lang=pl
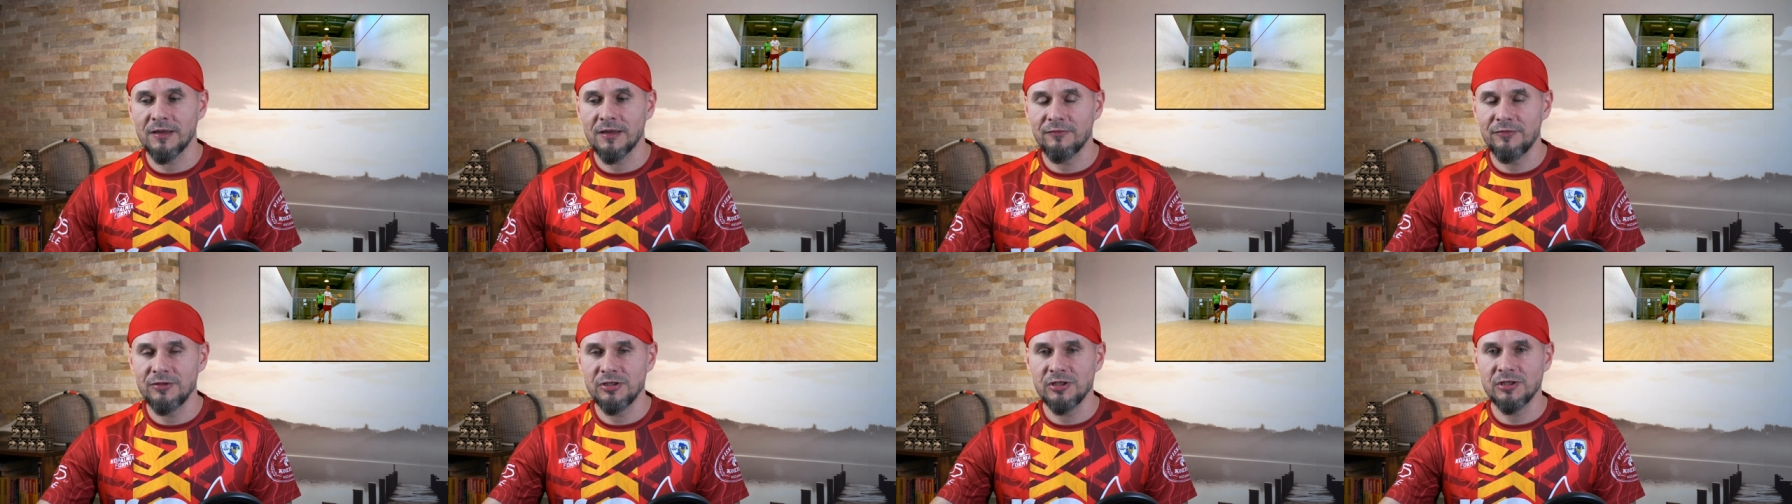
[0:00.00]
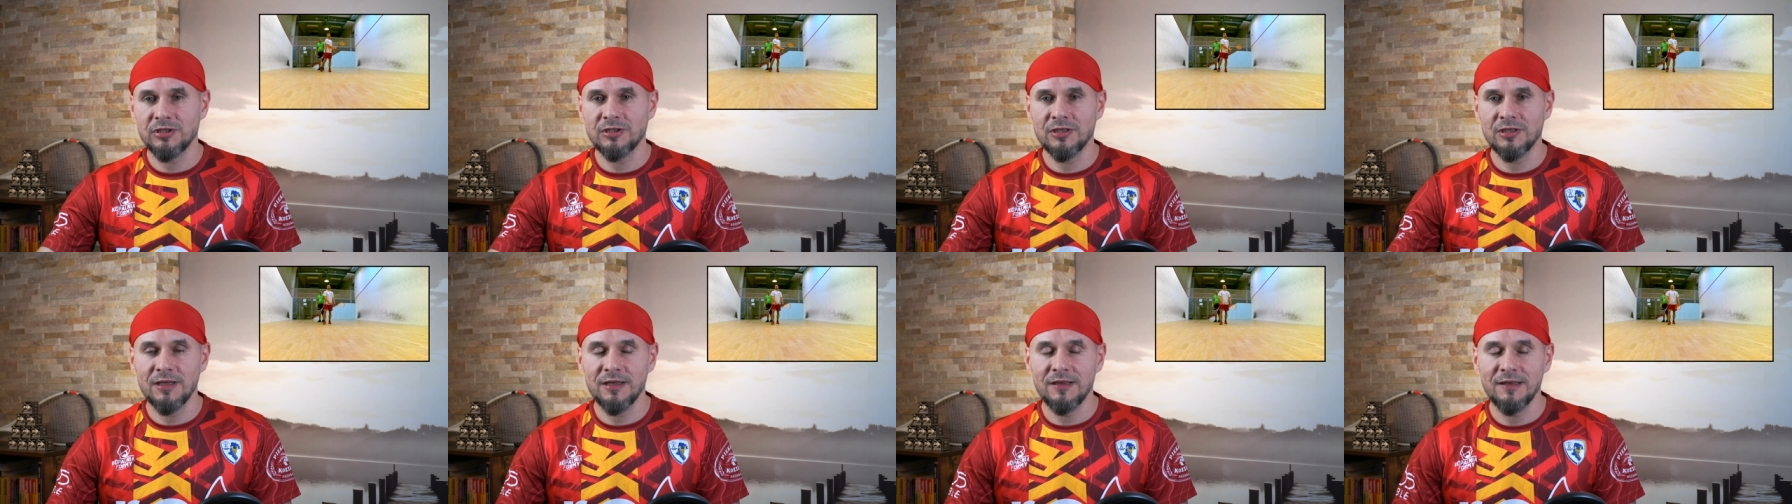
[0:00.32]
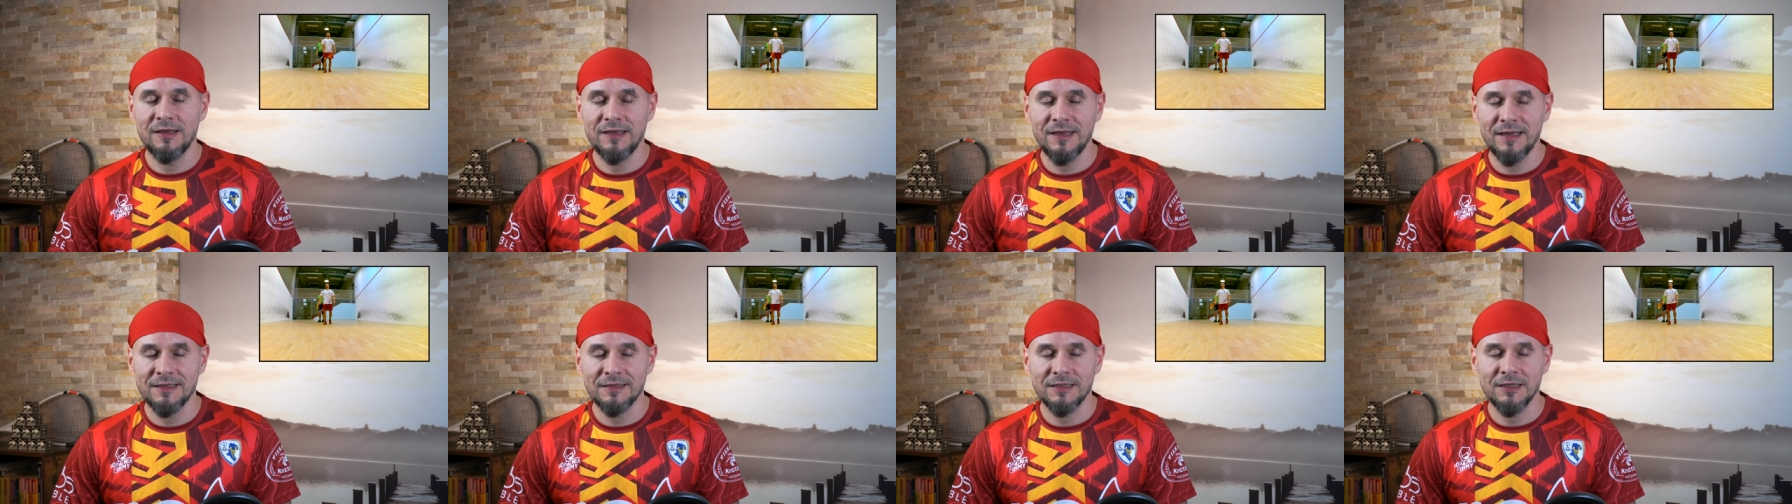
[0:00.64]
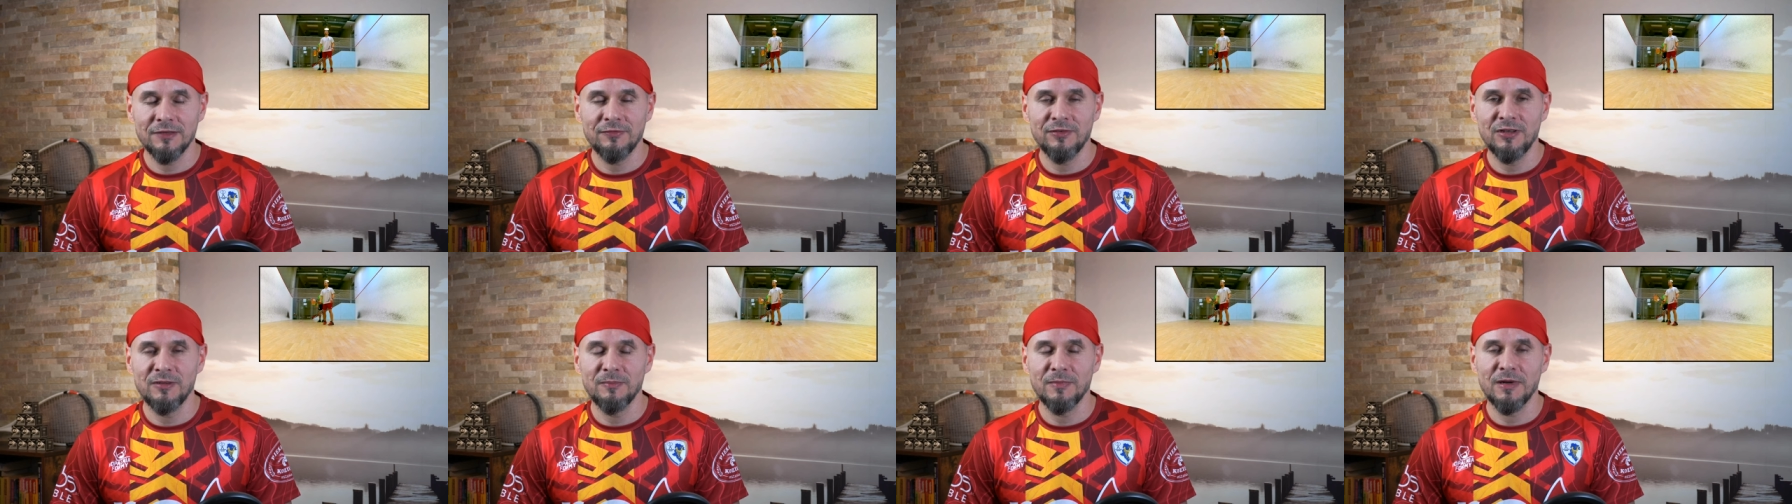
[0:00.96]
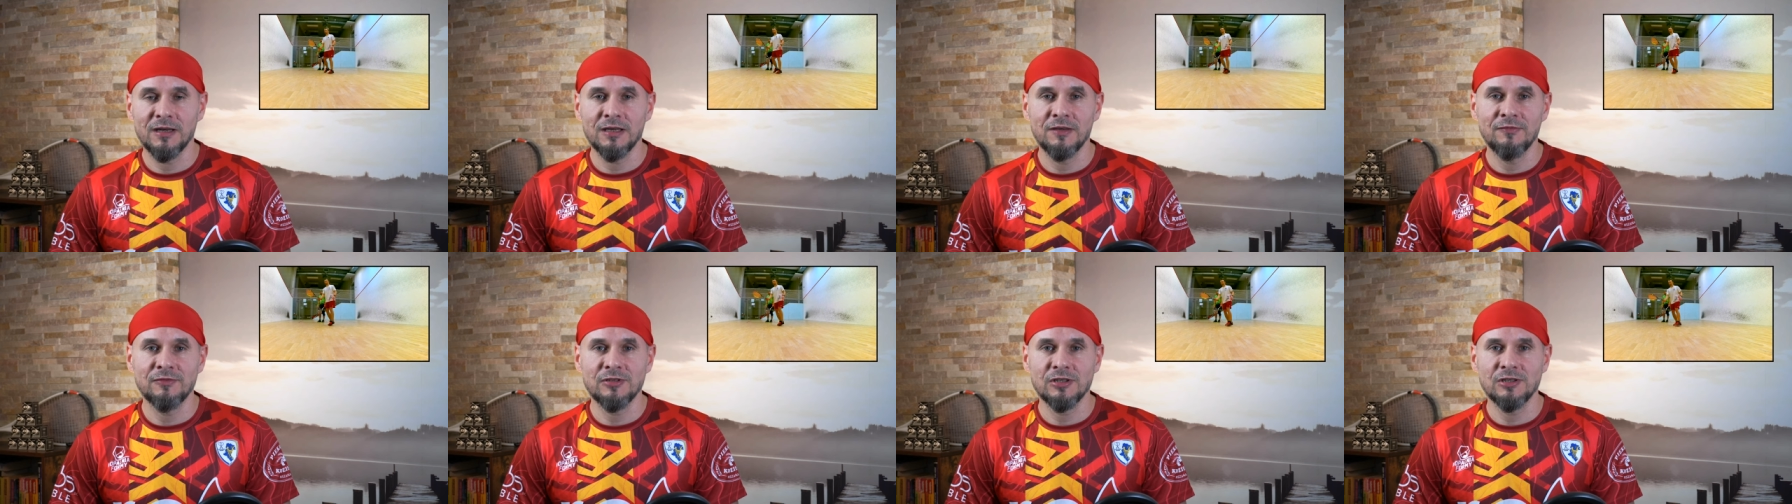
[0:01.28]
Jak widzicie na tych
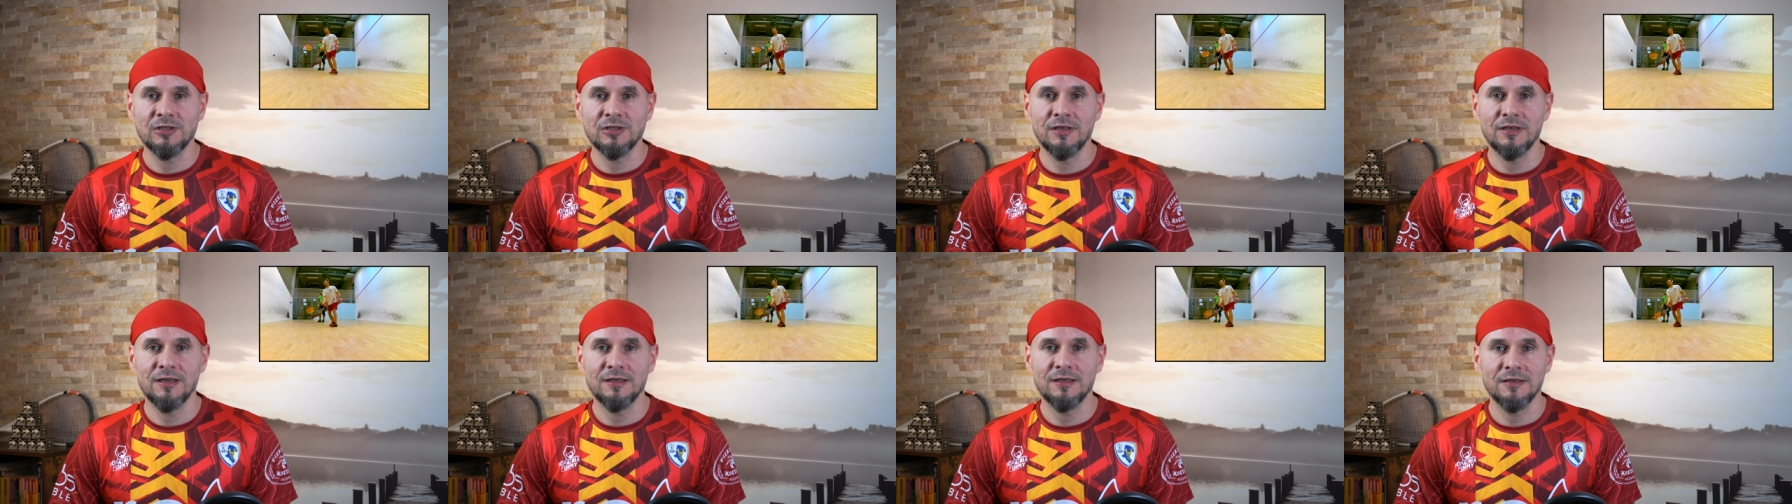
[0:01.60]
filmach i wcześniej